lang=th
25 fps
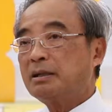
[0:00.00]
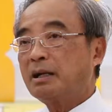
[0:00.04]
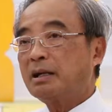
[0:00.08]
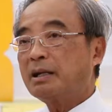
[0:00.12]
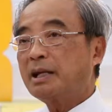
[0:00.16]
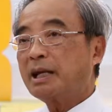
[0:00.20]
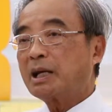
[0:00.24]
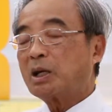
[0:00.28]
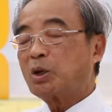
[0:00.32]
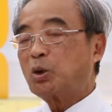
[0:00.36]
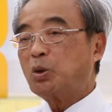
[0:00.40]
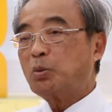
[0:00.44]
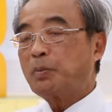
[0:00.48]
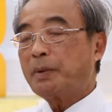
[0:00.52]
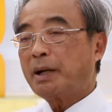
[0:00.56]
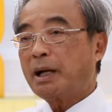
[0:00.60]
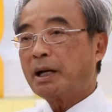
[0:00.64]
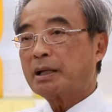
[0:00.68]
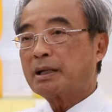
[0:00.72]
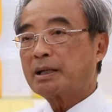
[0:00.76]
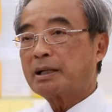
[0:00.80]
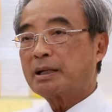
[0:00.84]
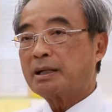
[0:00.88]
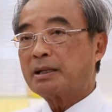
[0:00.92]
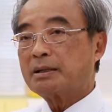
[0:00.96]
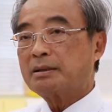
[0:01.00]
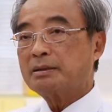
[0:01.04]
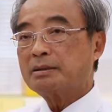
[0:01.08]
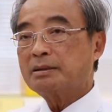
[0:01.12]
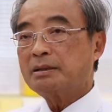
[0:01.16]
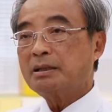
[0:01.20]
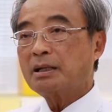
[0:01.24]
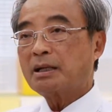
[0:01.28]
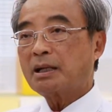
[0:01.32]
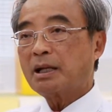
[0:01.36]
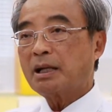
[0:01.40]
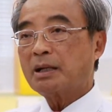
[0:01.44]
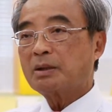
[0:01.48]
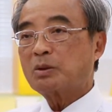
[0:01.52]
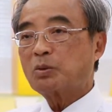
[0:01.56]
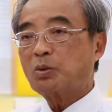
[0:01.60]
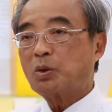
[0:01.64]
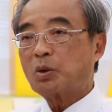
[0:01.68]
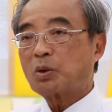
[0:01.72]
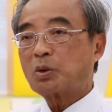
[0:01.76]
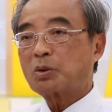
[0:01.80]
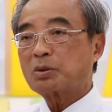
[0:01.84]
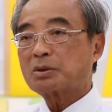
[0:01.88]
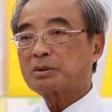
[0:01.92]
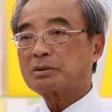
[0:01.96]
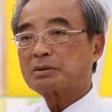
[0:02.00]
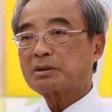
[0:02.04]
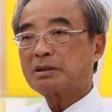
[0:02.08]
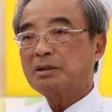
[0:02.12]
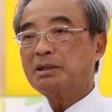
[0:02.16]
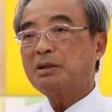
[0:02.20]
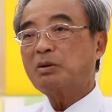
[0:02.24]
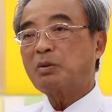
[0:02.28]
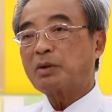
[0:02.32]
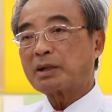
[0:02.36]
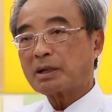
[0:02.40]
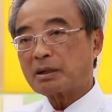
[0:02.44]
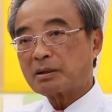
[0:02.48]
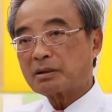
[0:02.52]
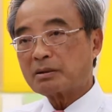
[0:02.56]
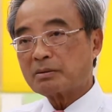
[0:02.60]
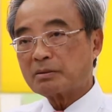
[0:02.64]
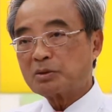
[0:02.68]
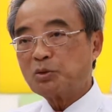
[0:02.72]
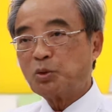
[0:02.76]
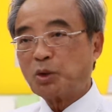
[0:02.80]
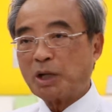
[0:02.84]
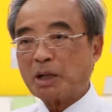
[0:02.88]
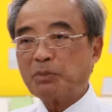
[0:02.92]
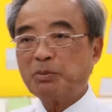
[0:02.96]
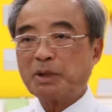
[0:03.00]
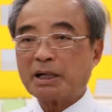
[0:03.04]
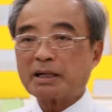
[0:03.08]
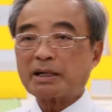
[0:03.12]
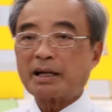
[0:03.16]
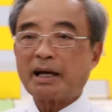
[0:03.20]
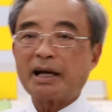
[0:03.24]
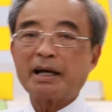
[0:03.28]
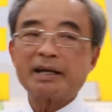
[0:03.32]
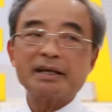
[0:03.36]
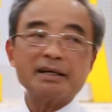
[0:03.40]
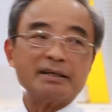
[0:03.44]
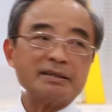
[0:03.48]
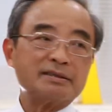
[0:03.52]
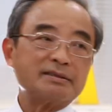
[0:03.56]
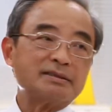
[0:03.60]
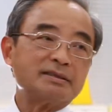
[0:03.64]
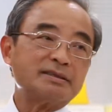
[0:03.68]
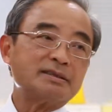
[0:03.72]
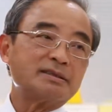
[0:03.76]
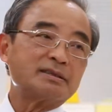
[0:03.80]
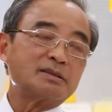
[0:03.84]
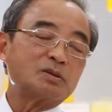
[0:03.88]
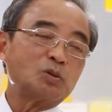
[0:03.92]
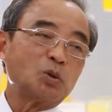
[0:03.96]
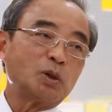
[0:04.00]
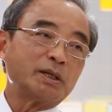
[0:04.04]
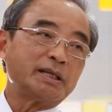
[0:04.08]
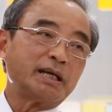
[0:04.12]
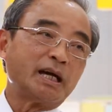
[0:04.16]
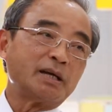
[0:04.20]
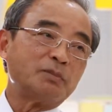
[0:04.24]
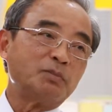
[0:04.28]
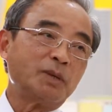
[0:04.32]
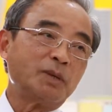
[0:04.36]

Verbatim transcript: เครื่องเร่งอนุภาคอีกอันที่ใกล้ตัวจะเรียกว่าอยู่ในเมืองไทยอ่ะตัวใหญ่